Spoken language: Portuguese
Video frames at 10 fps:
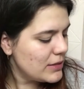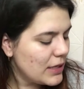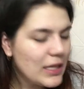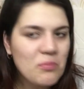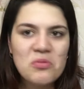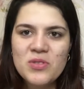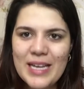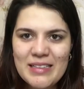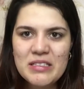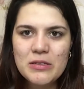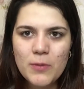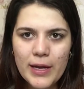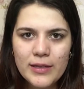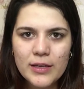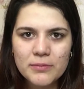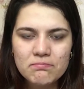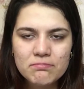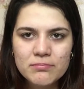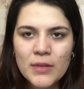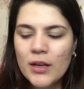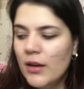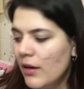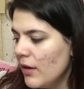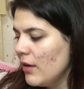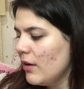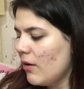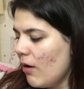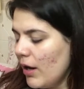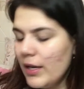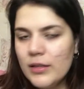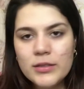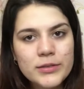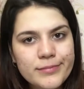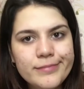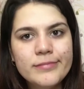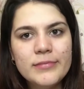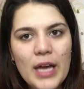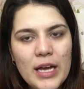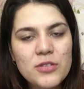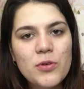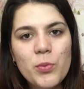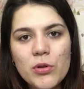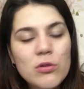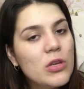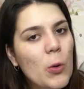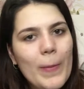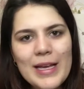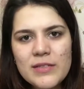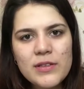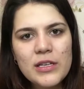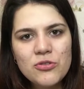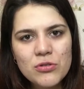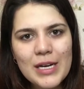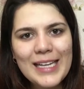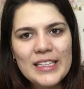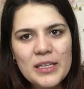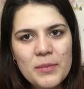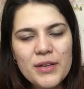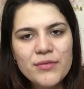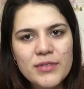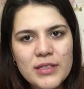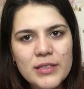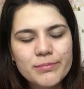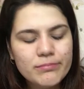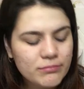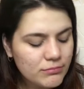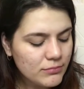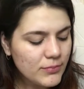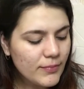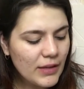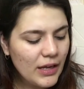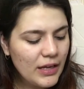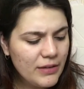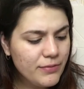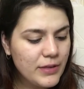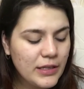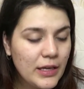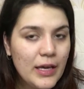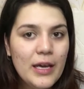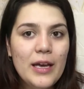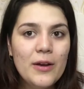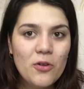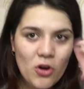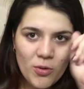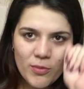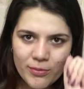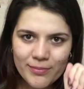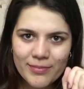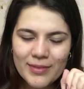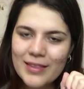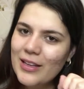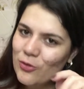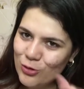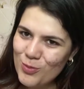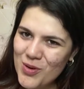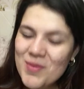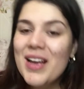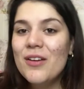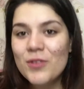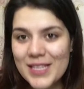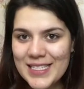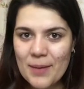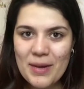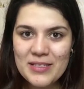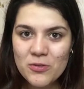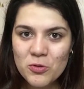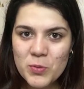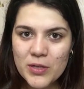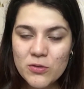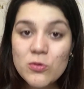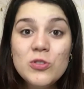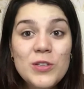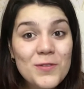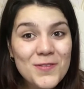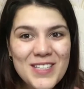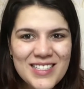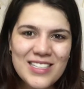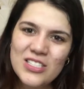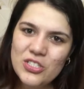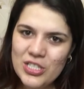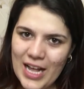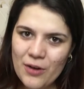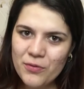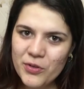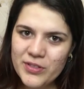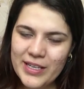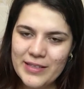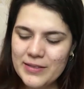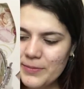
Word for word: Passada por 7,50. Olha, acho que foi o produto que eu mais fiquei chocada na minha vida. Enfim, como que não sou boba, eu vou testar mais alguns produtos difíceis de tirar com vocês.